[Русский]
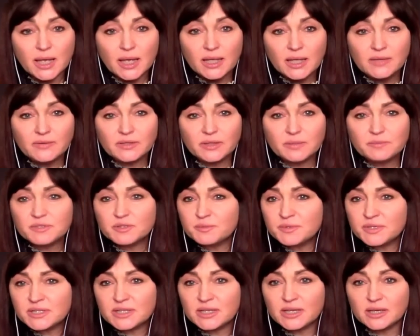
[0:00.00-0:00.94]
И в этом
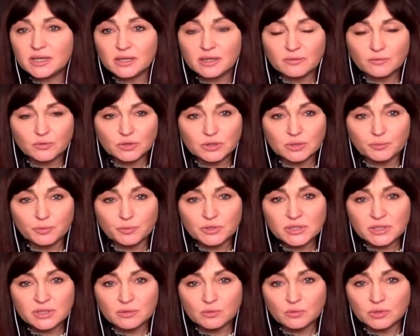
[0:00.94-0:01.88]
смысле вот
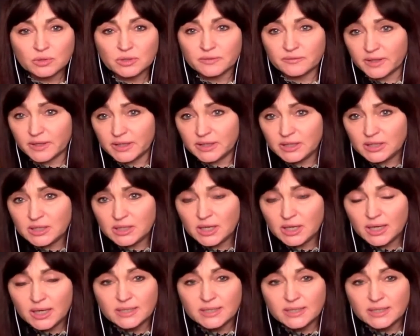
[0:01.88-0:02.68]
после года войны